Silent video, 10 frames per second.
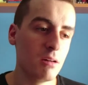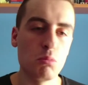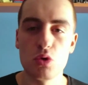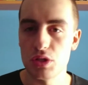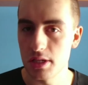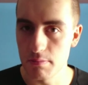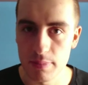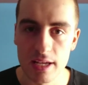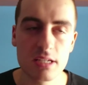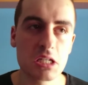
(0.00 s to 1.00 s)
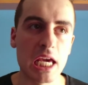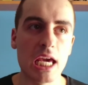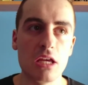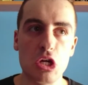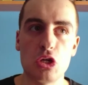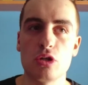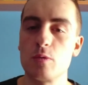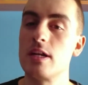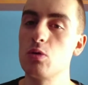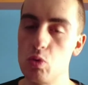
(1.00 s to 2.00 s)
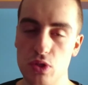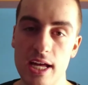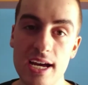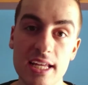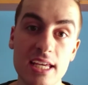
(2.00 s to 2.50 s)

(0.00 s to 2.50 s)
muy simples que yo creo que os van a gustar